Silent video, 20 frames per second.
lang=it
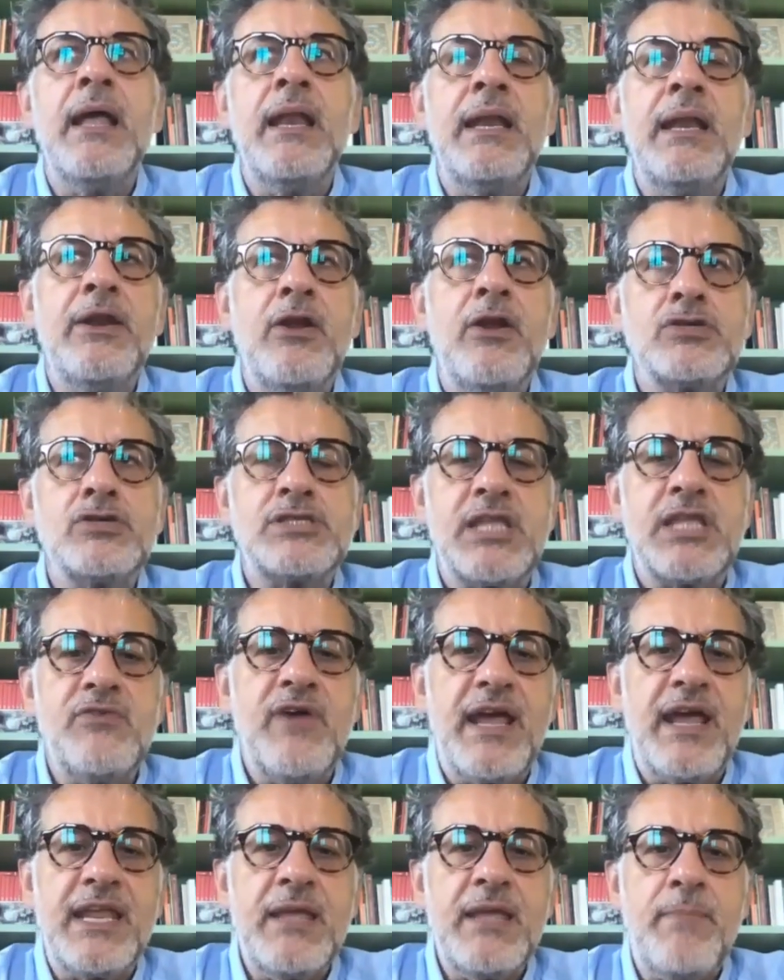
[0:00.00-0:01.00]
le nostre
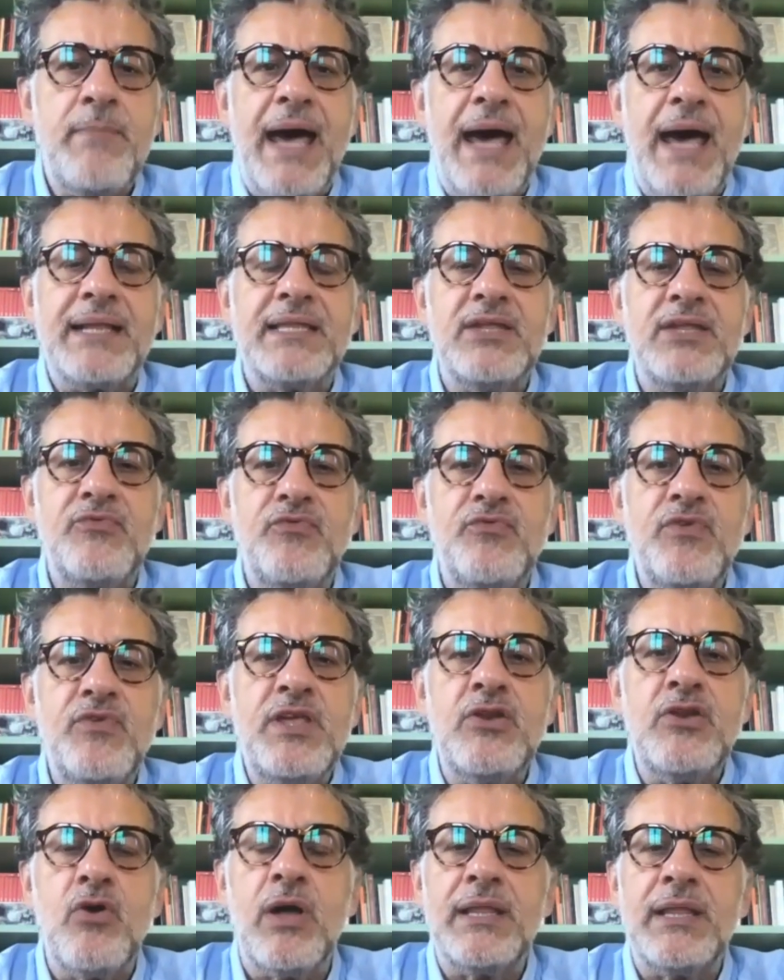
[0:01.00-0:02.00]
varie parti
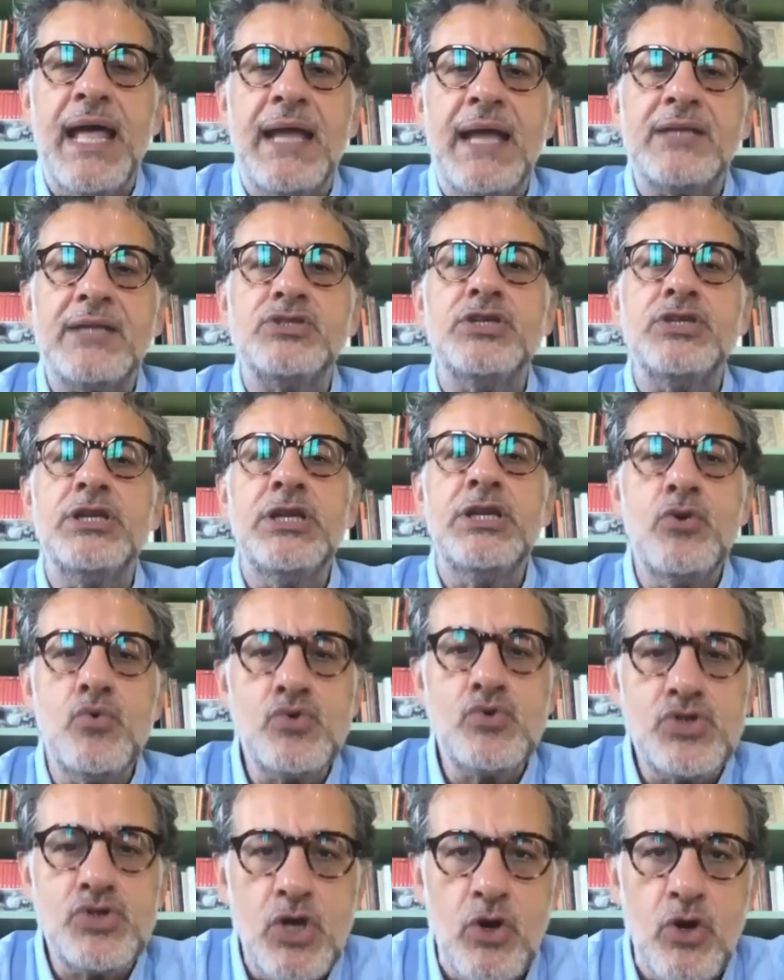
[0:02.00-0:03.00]
fino a darci
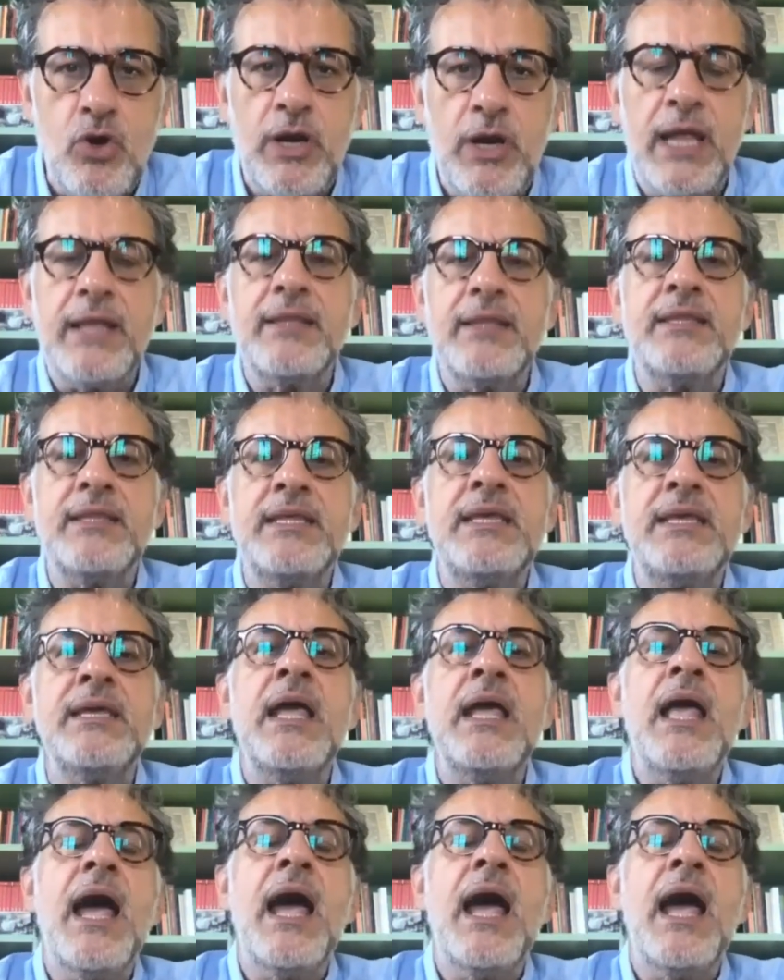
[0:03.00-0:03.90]
l'illusione di